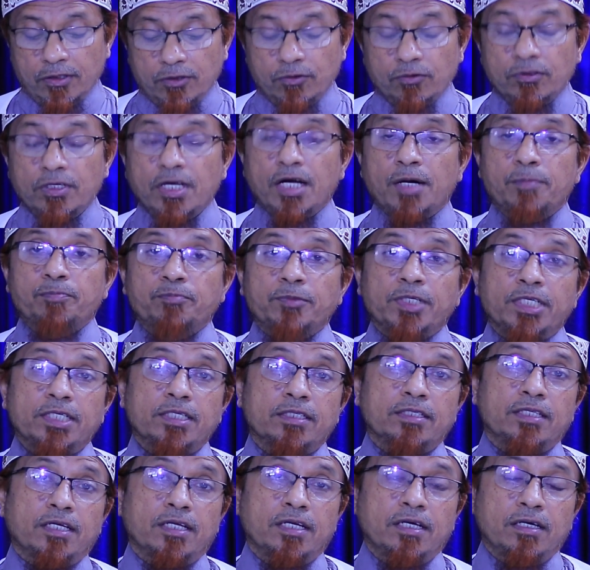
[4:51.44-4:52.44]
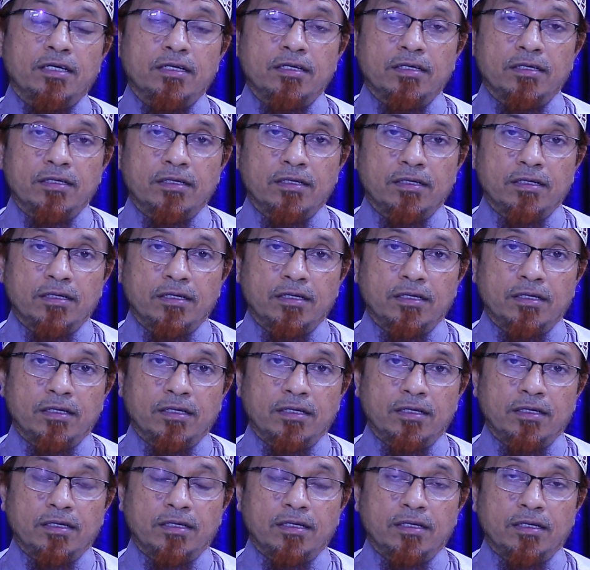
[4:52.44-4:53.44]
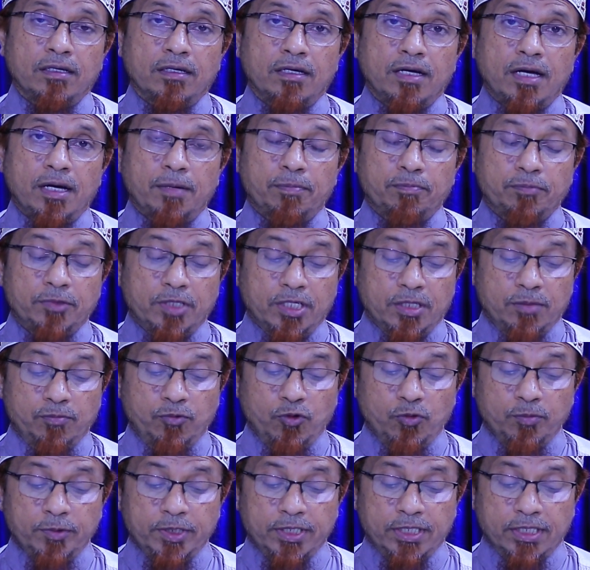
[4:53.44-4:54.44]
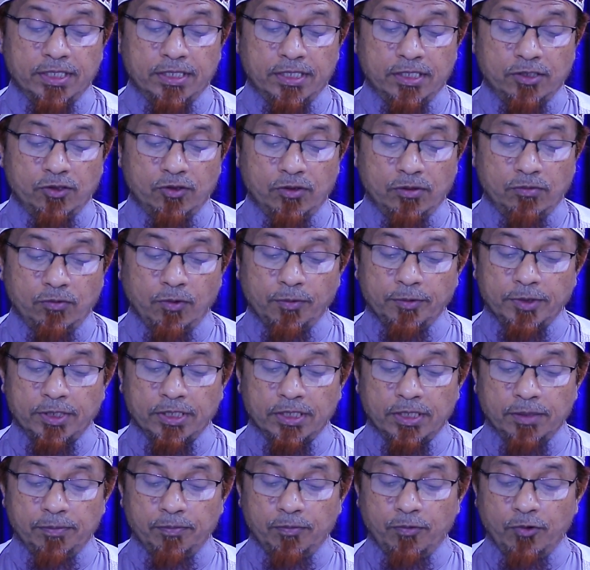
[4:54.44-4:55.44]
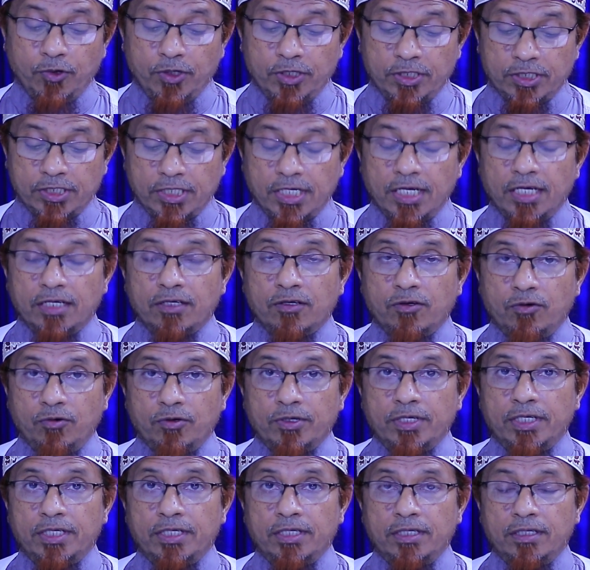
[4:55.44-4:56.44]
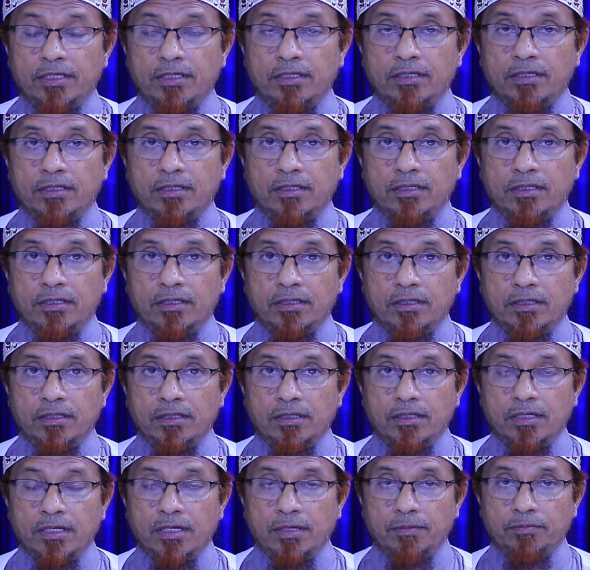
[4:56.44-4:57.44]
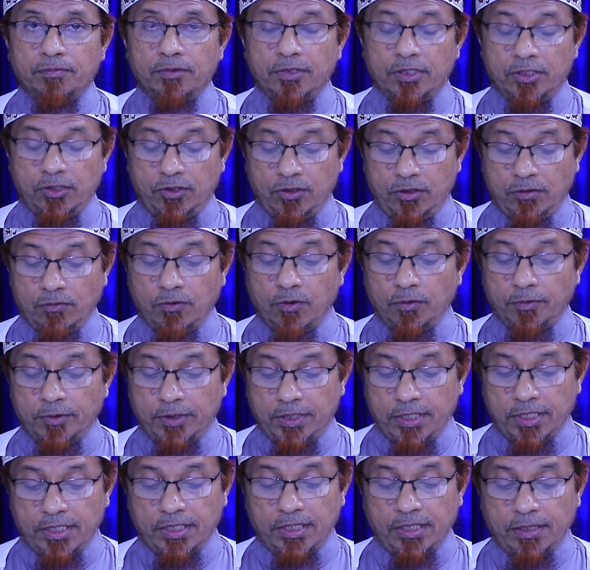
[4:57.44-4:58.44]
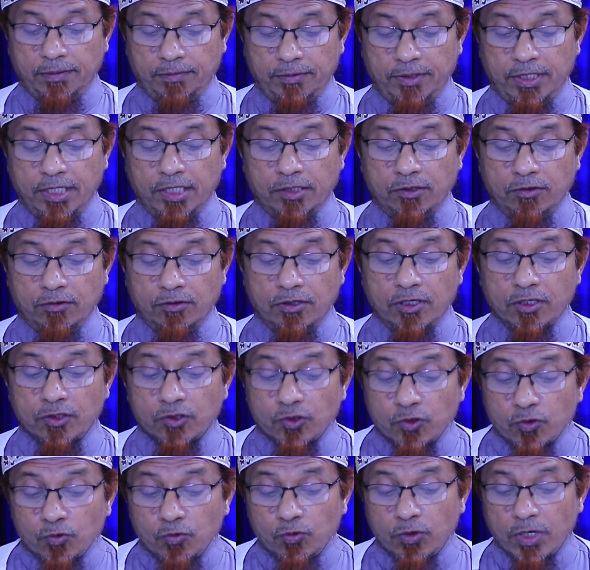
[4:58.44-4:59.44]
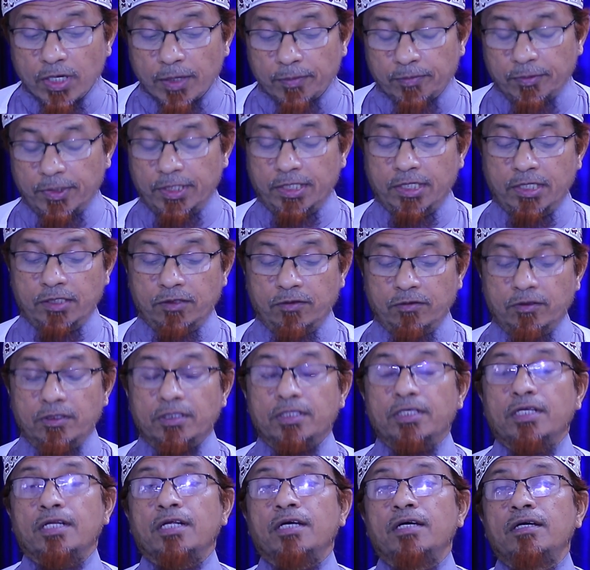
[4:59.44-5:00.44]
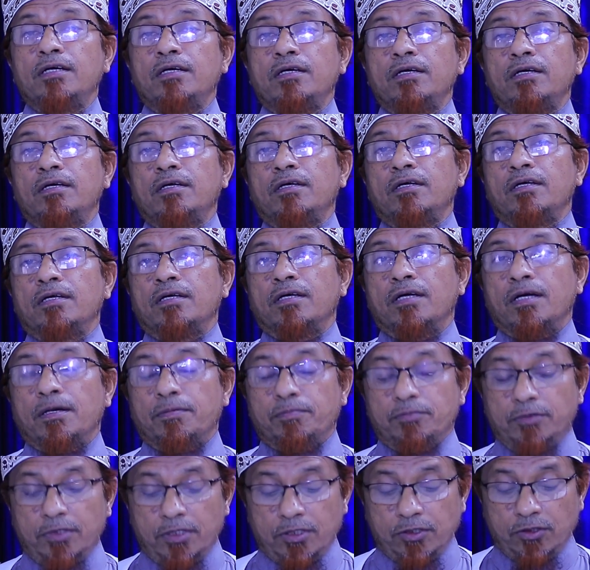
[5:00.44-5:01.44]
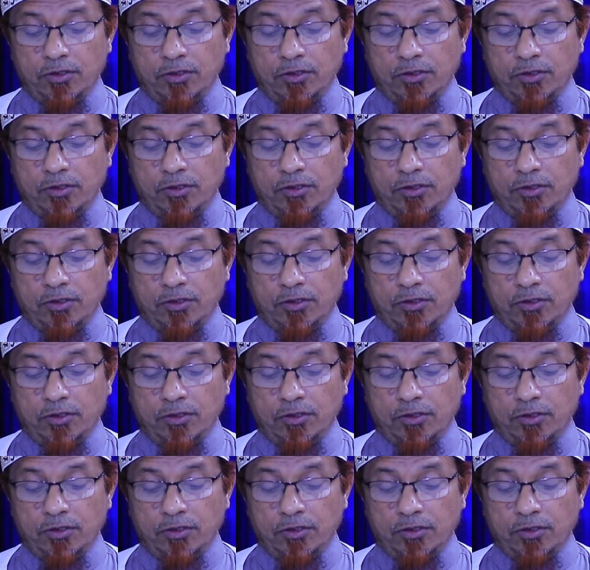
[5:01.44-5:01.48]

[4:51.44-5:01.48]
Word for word: যদি আপনাকে তারা আপনার ভূমি থেকে জন্মভূমি থেকে বহিষ্কার করে আপনার জন্মভূমি থেকে আপনি একজন রাসুল আপনাকে যদি তারা আপনার